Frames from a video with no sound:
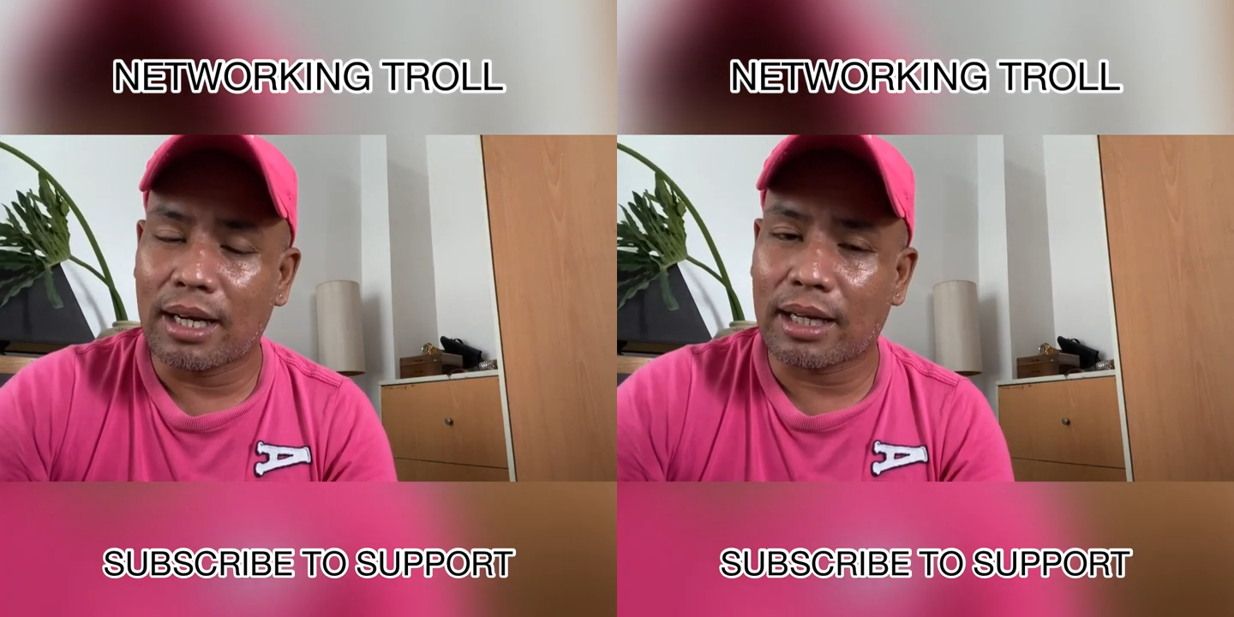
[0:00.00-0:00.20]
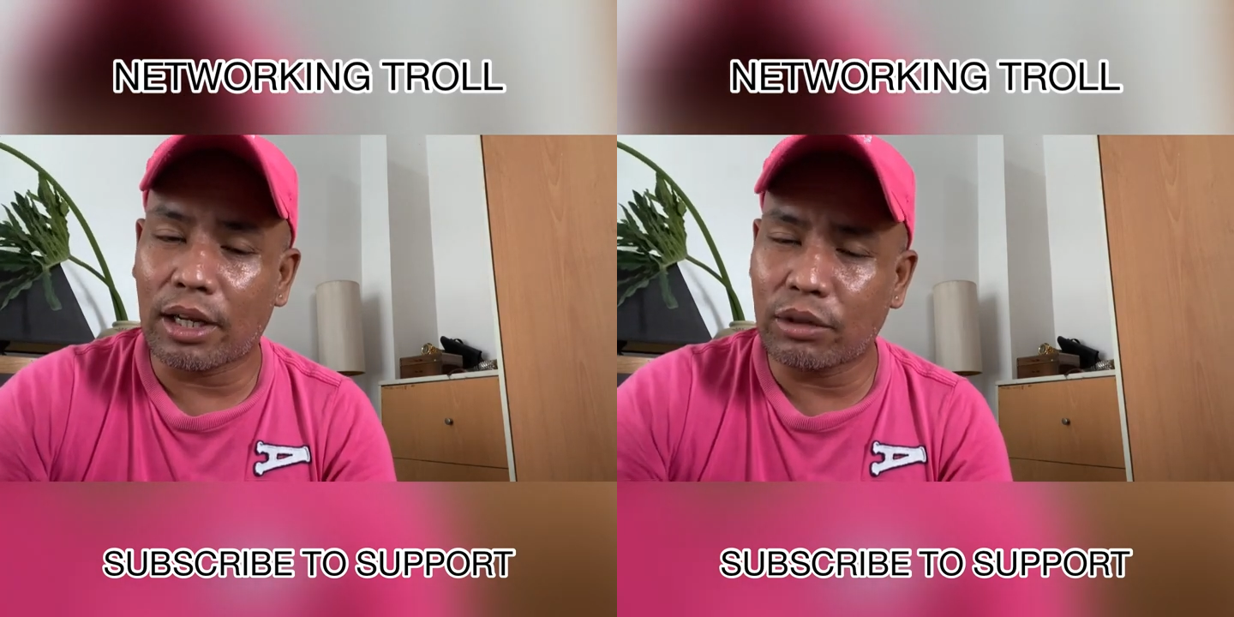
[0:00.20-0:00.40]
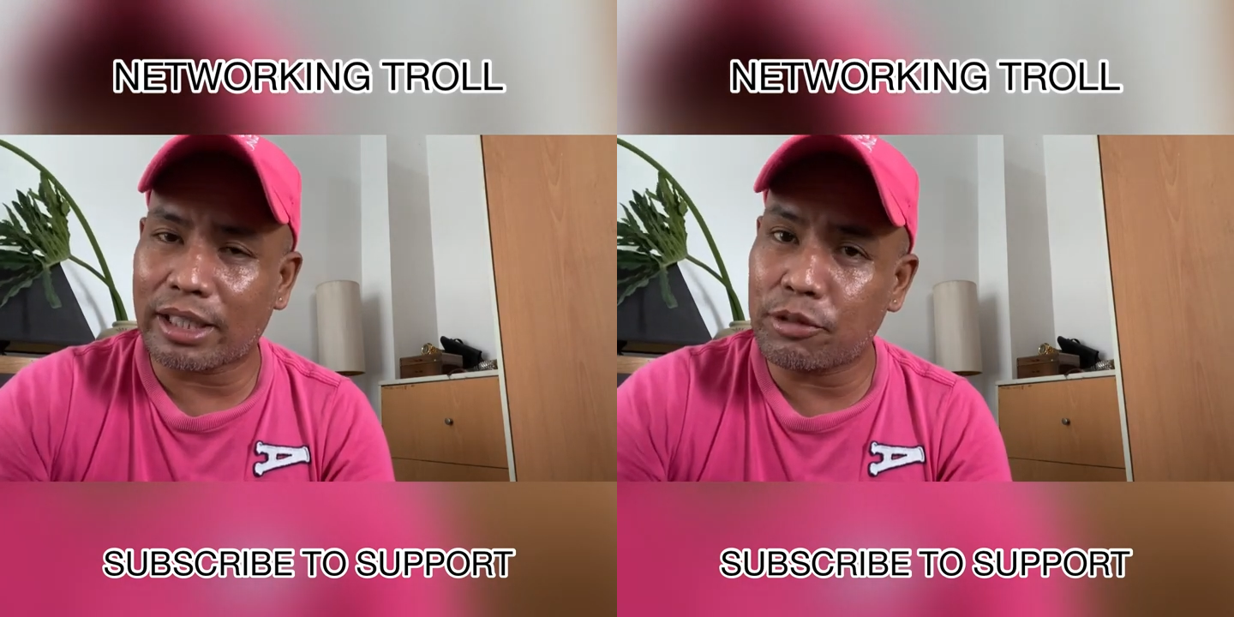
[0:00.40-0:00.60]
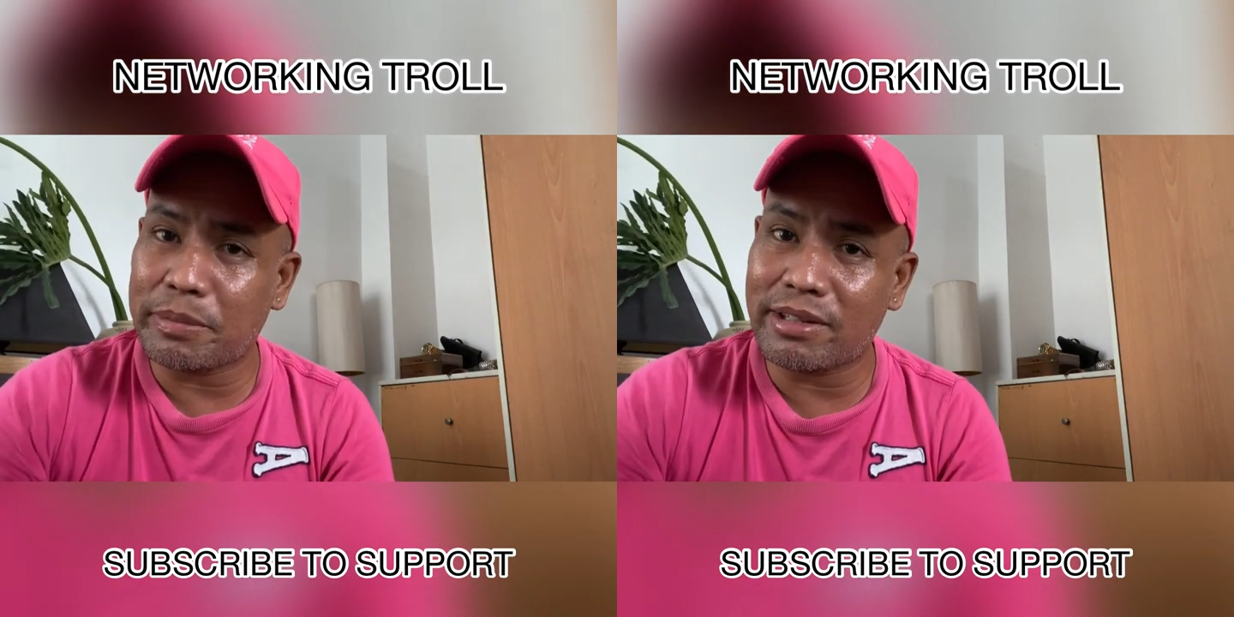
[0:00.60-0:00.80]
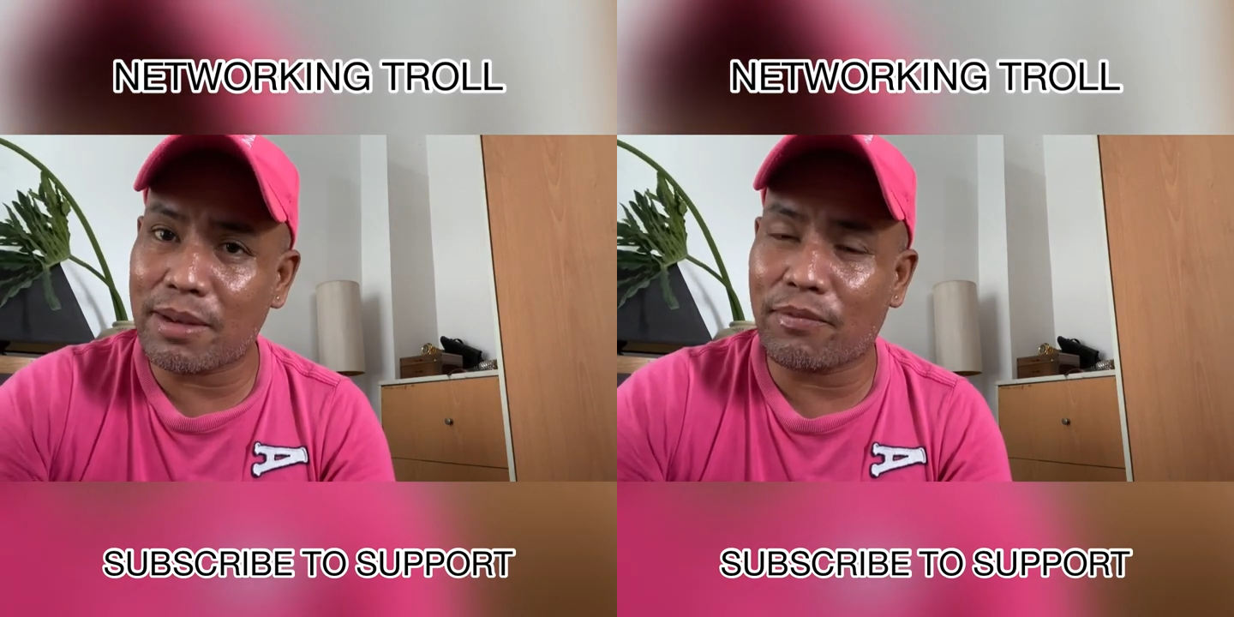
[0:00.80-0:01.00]
ganun ka
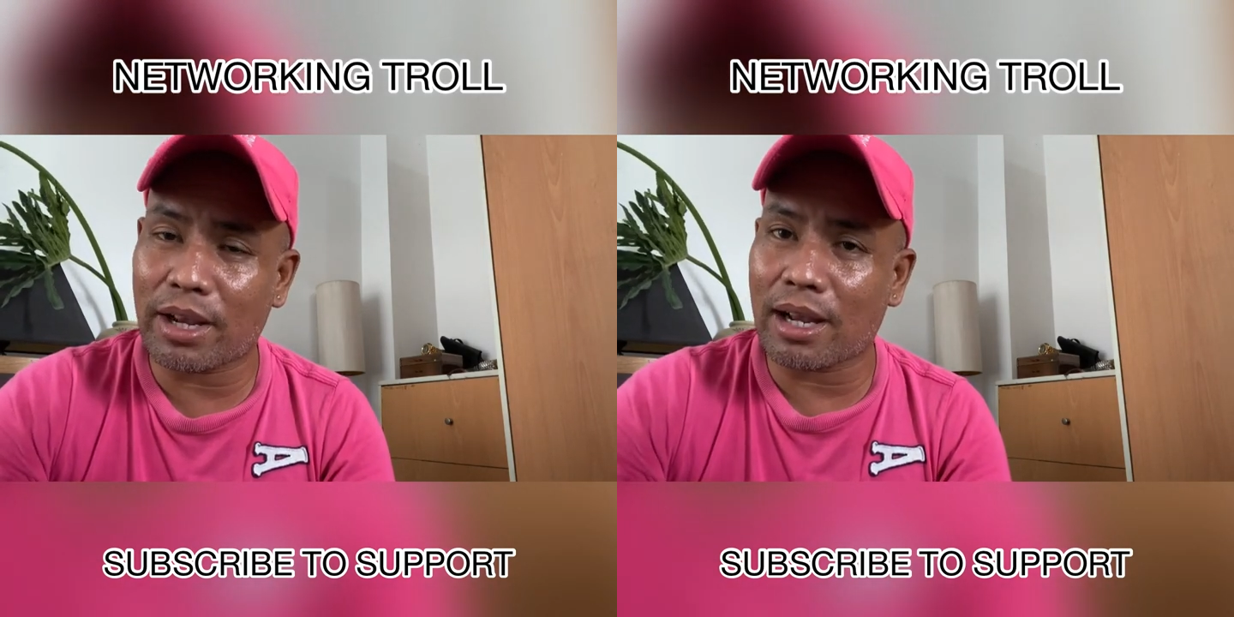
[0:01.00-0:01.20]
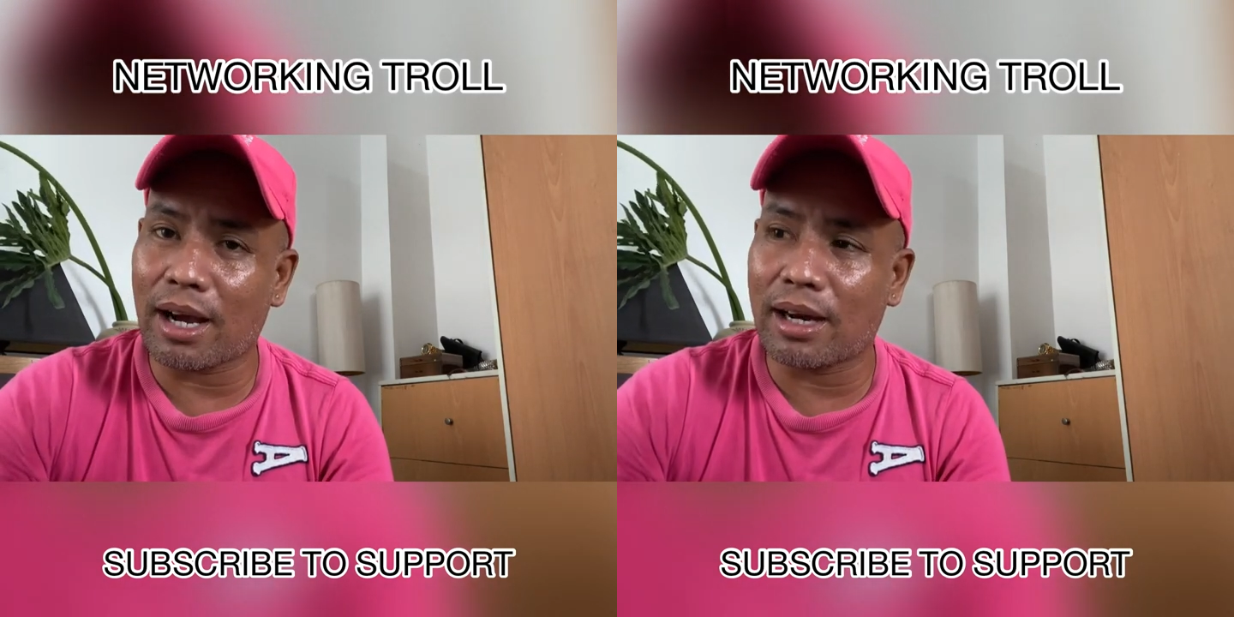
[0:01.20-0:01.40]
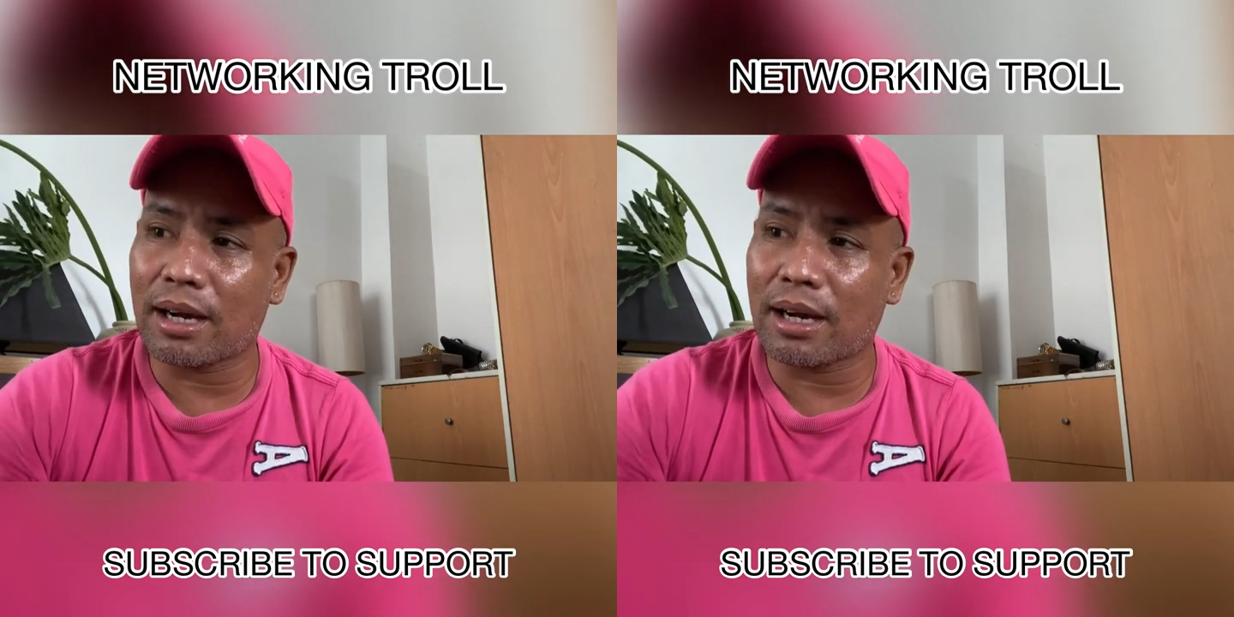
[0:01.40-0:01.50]
specific ang